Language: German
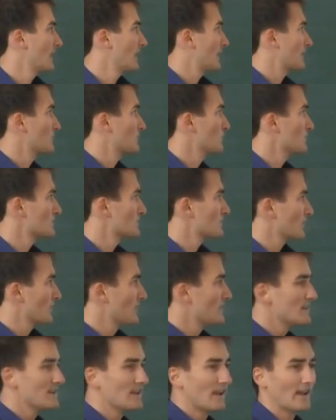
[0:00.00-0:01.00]
Sie hat nur so
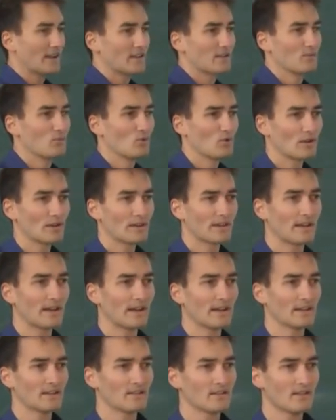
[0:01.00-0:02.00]
indirekte
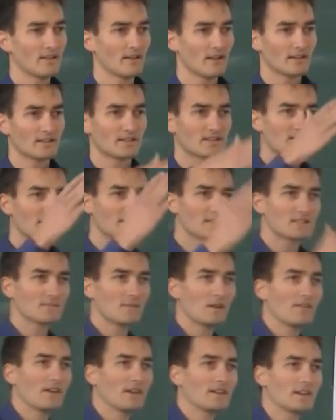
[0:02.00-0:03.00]
Möglichkeiten, hat den Zins
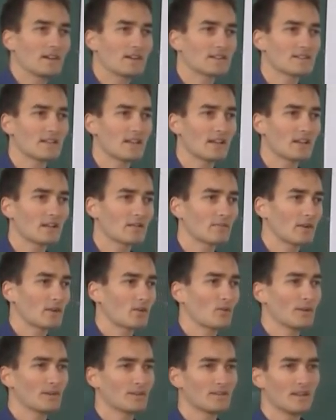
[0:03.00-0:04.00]
immer weiter gesenkt, macht
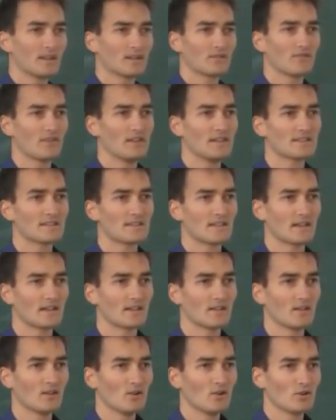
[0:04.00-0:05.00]
Quantitative
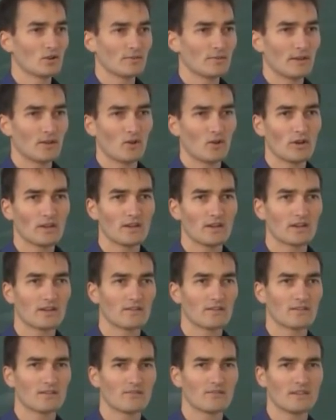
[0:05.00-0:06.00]
Easing, immer neue,
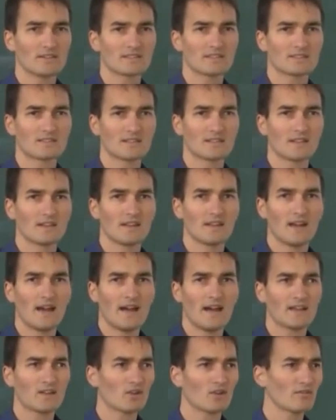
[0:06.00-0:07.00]
wie heißt es,
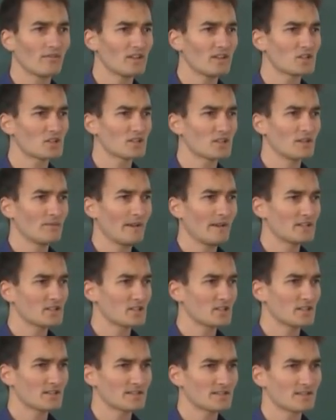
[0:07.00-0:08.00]
äh, Unconventional
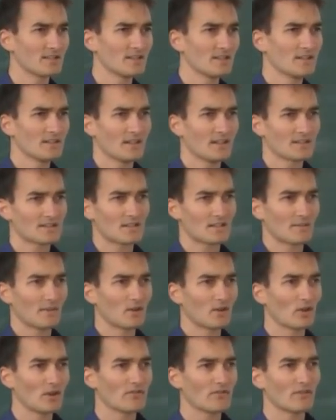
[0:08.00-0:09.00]
Measures, denkt sich
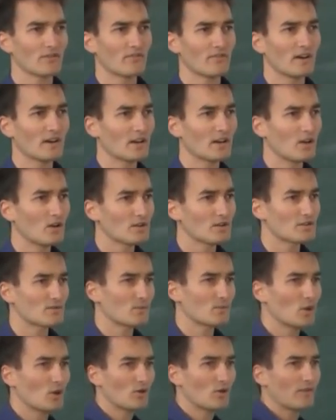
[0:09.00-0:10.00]
immer neue Verfahren aus,
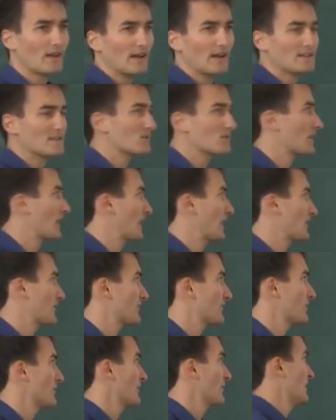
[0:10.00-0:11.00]
um da irgendwie
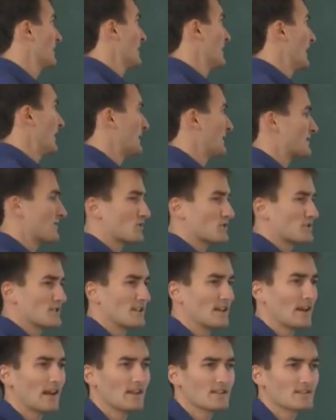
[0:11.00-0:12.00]
einzugreifen. Aber das
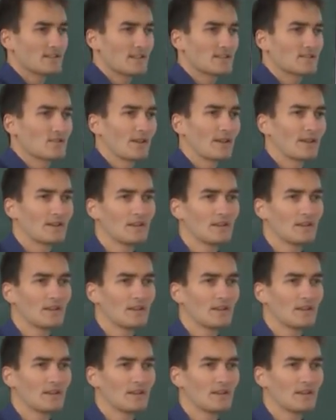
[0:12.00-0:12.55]
funktioniert alles nicht so